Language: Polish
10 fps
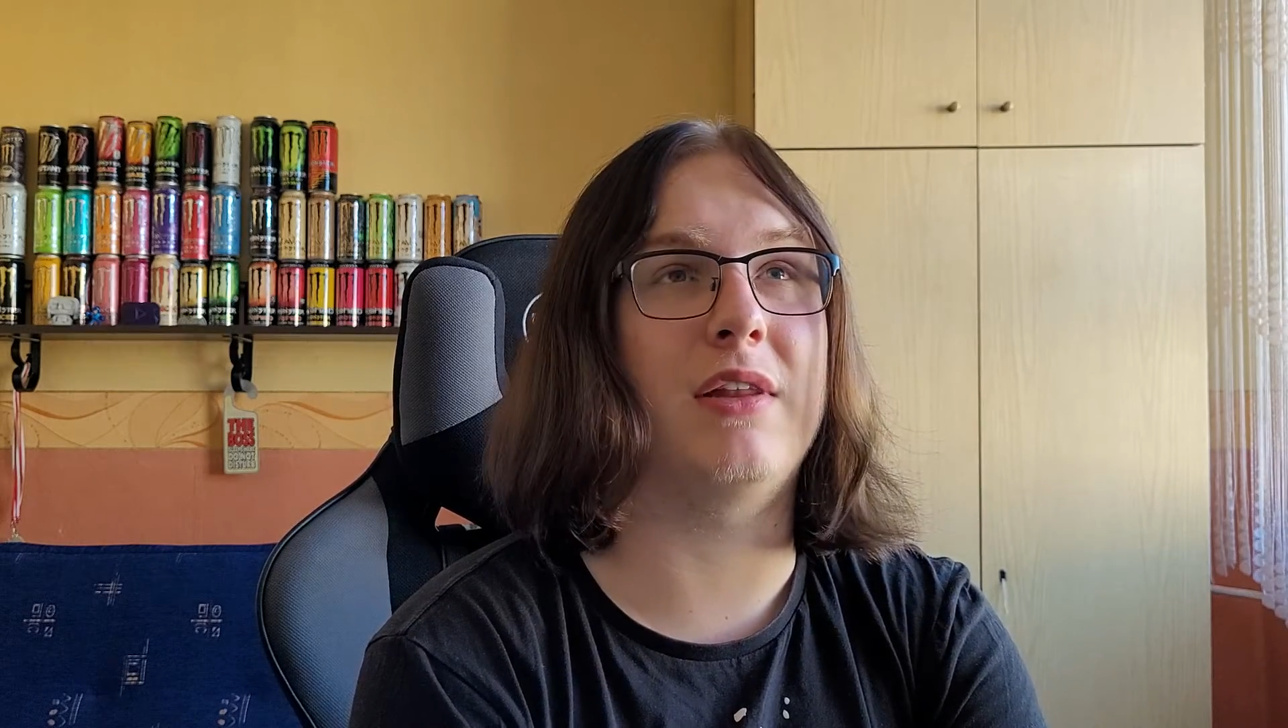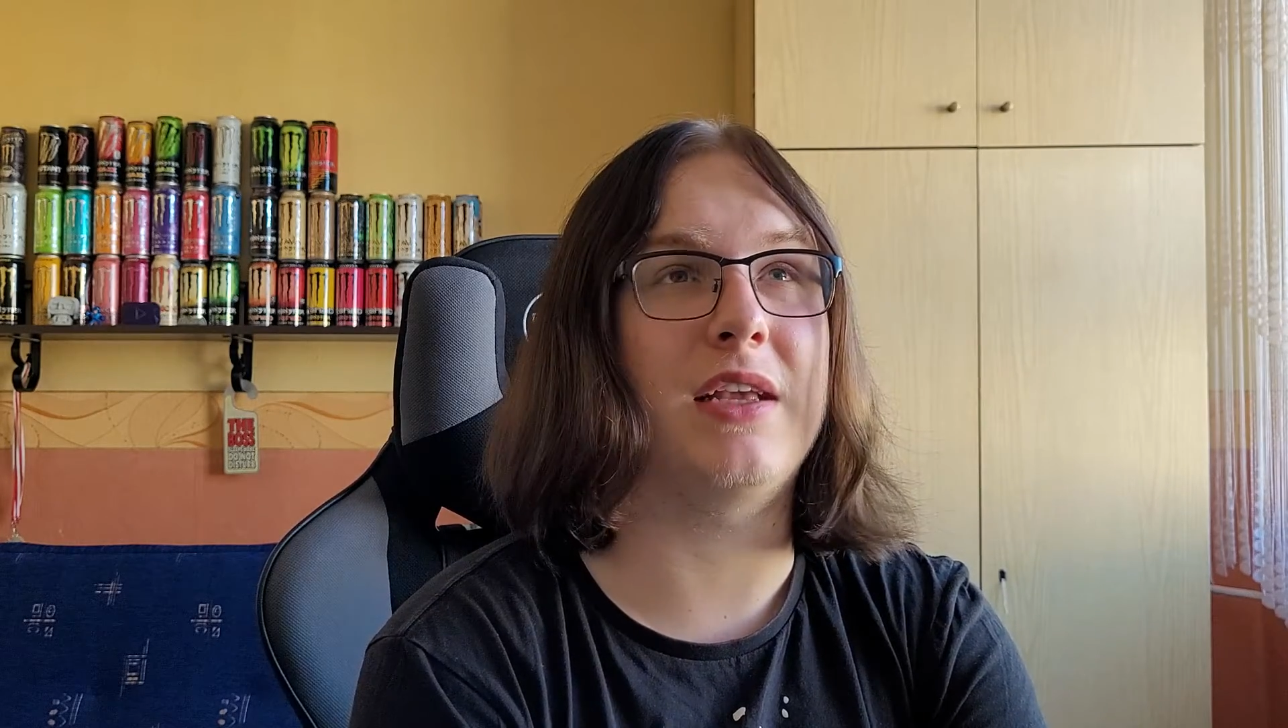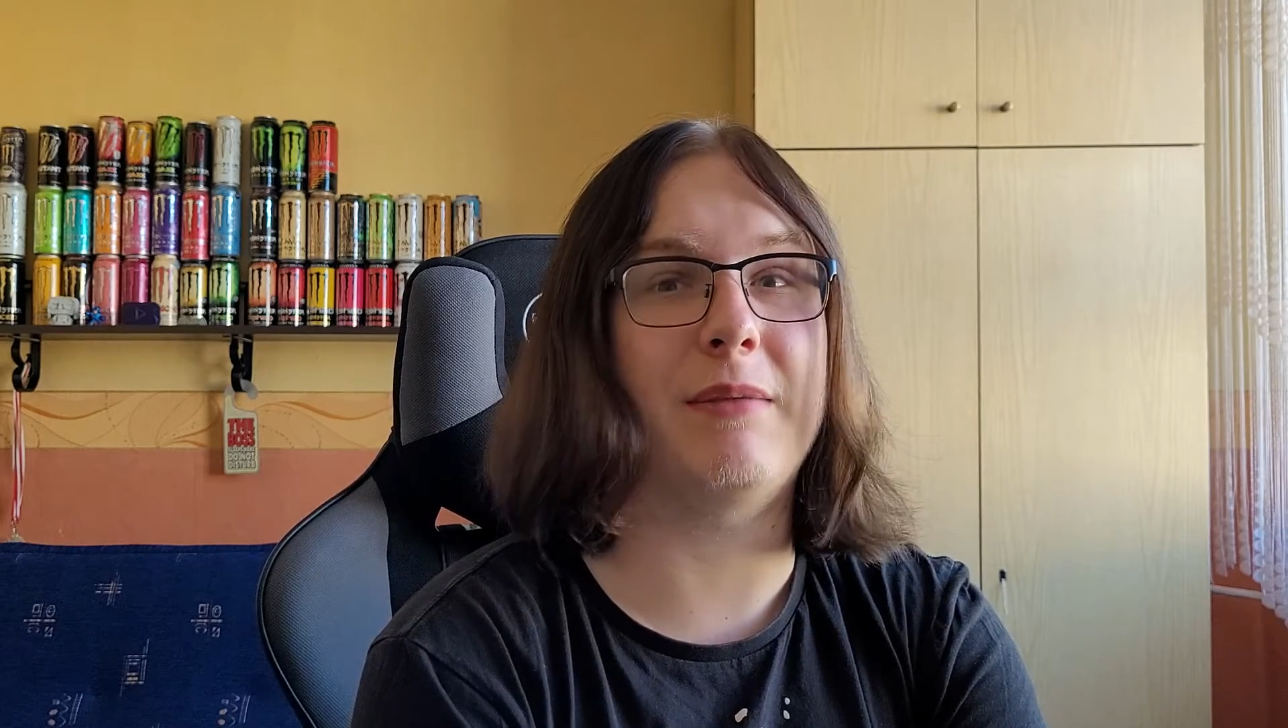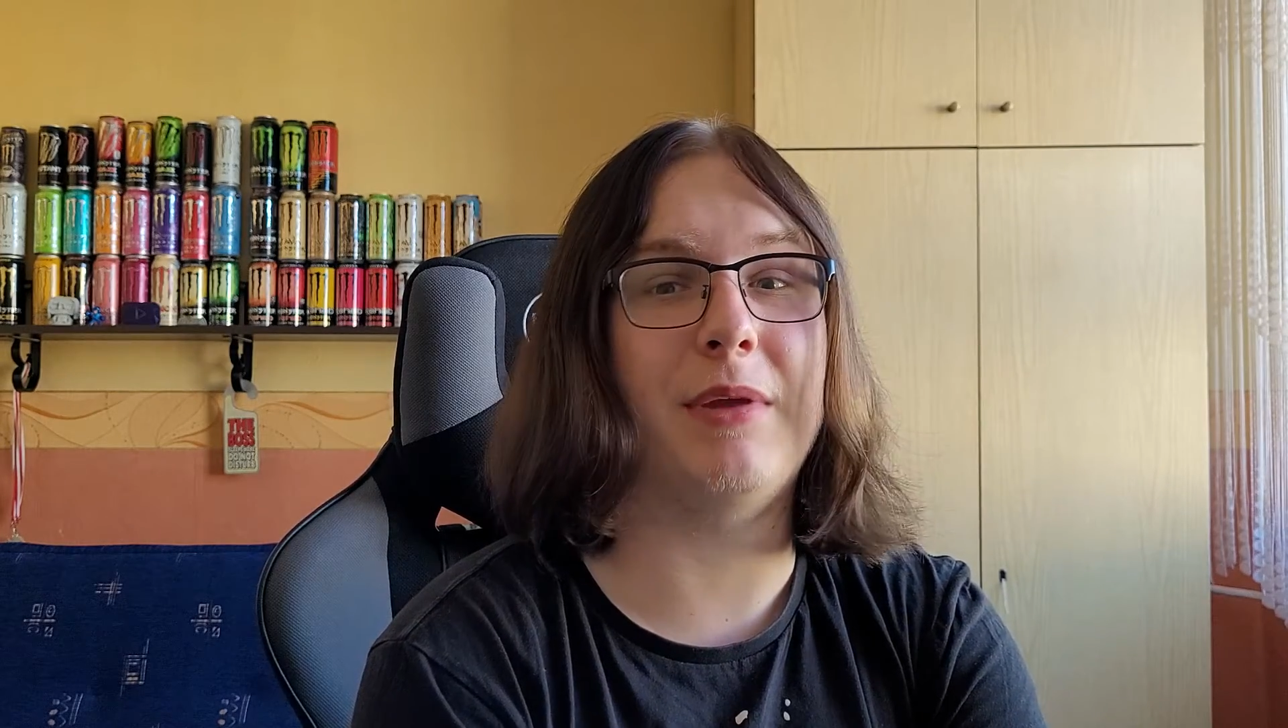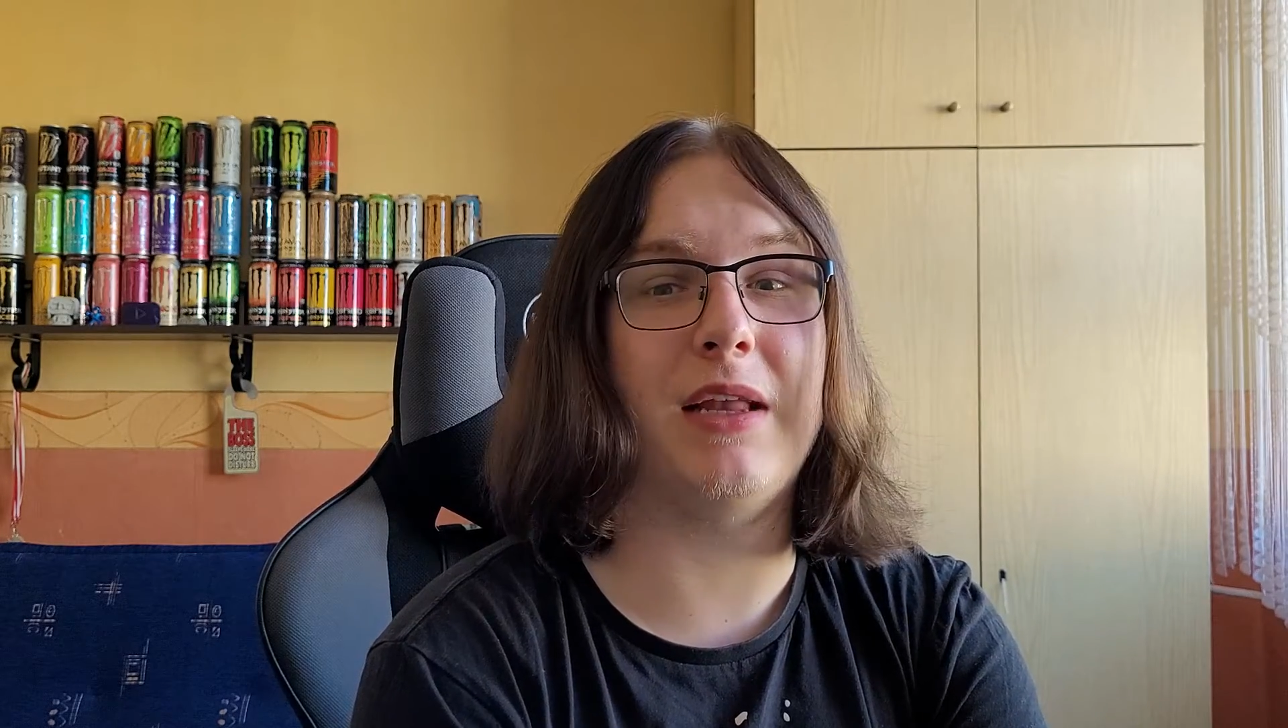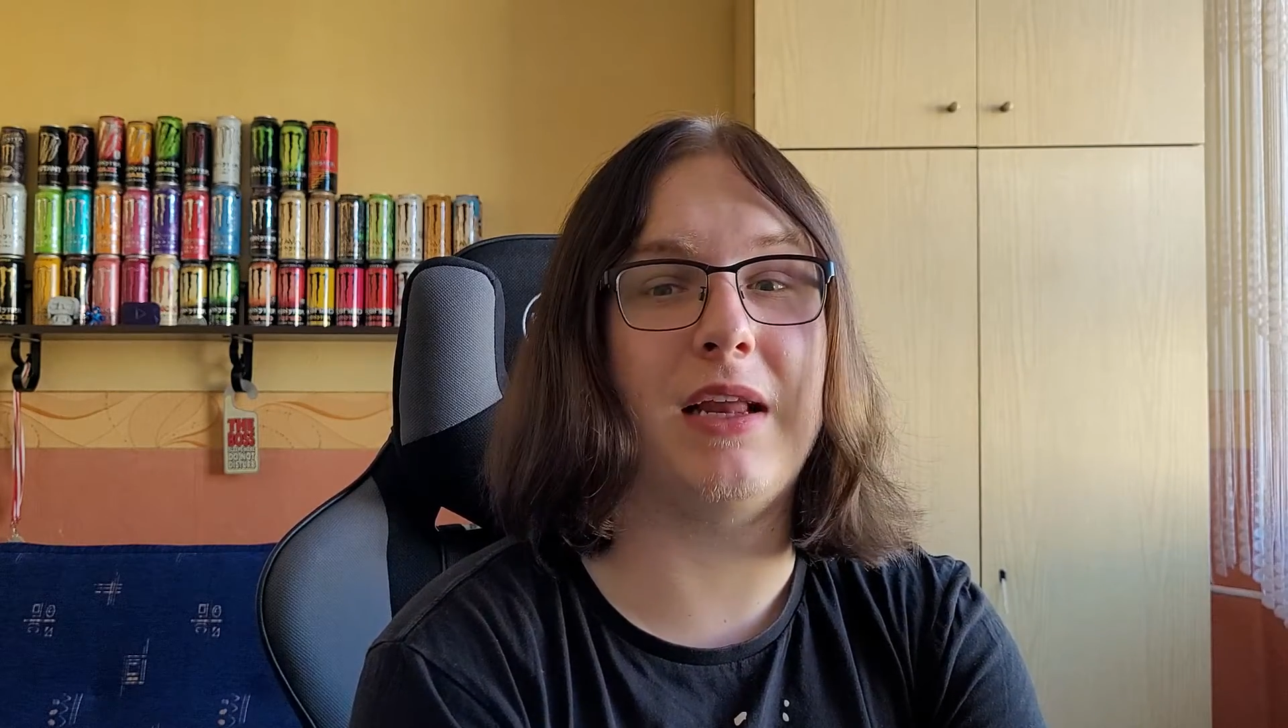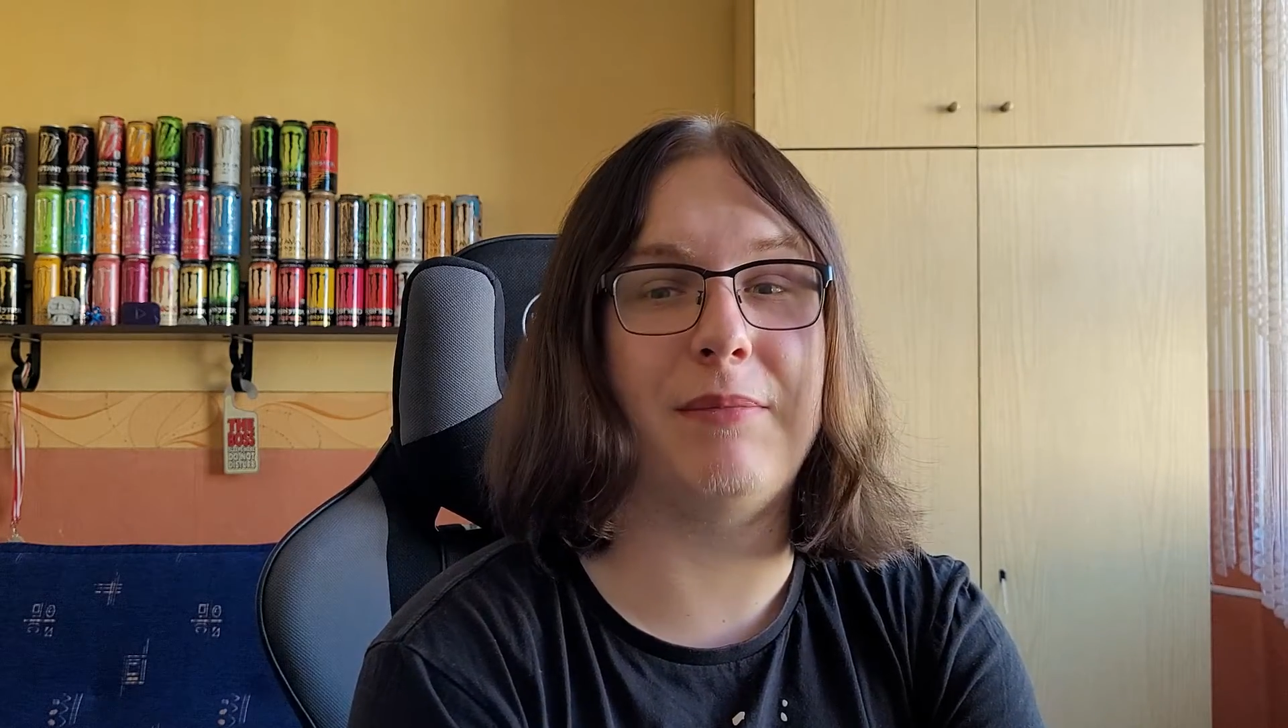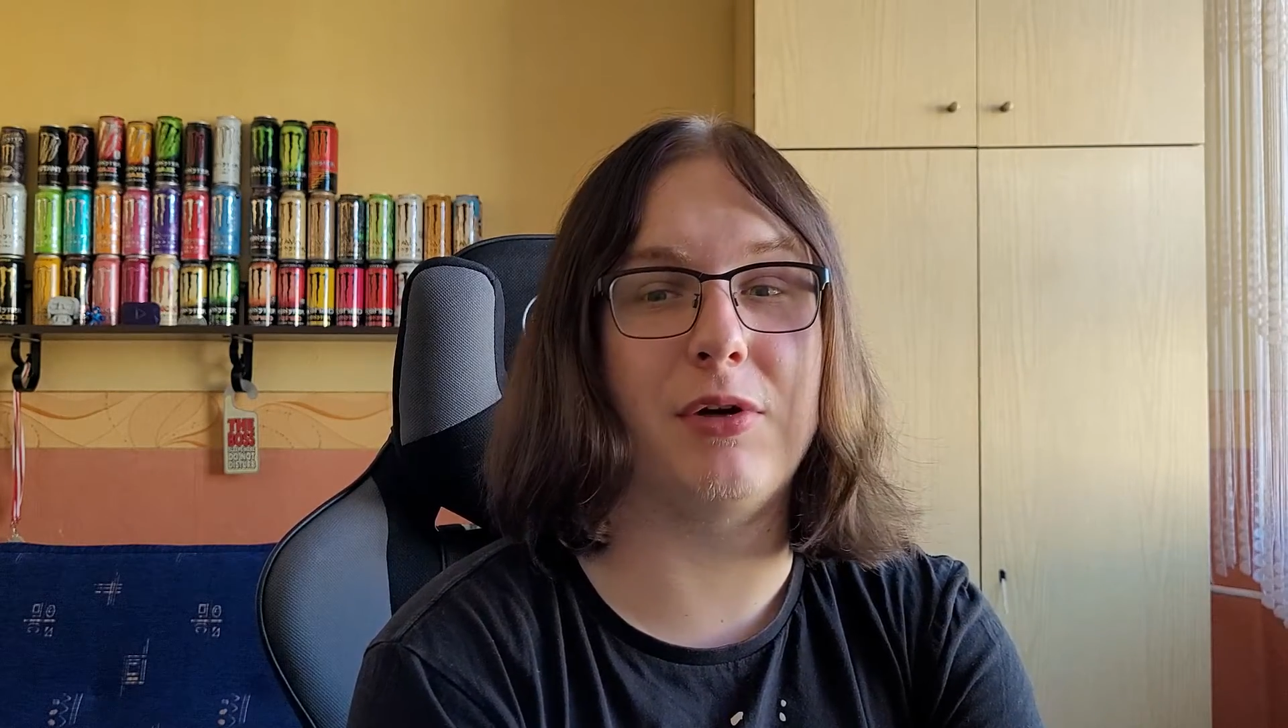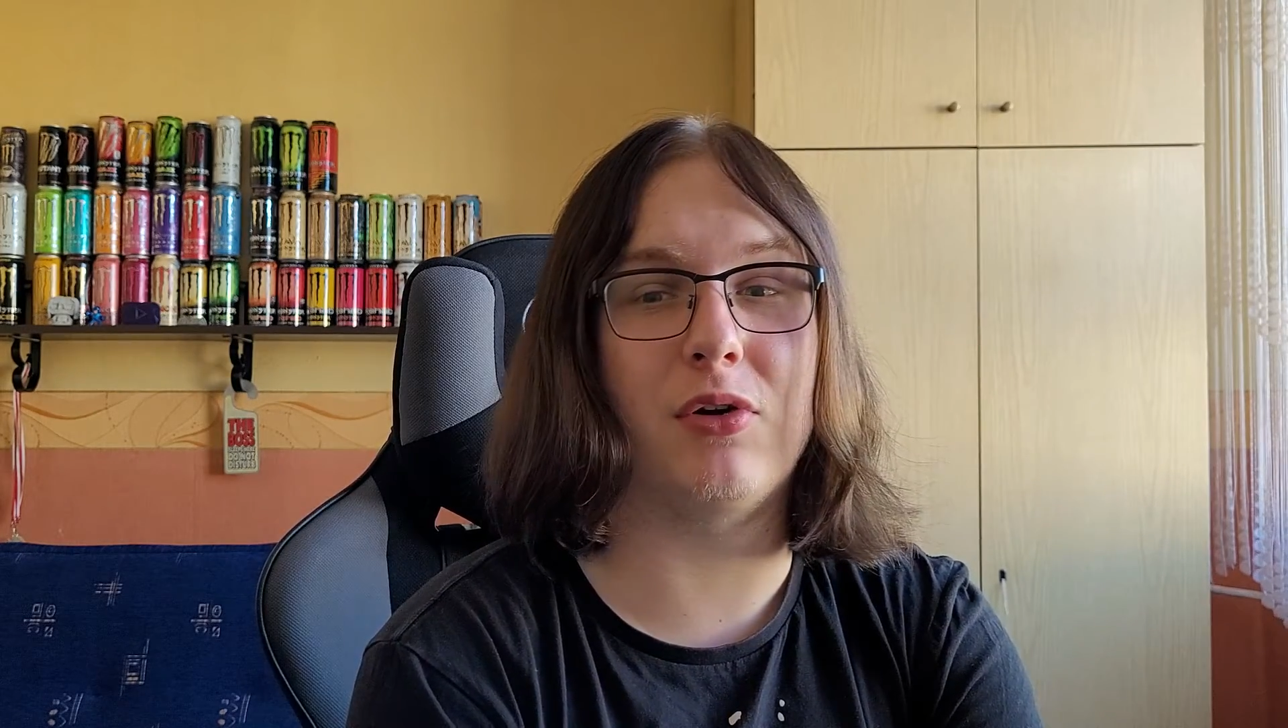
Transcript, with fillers: jakby najlepszy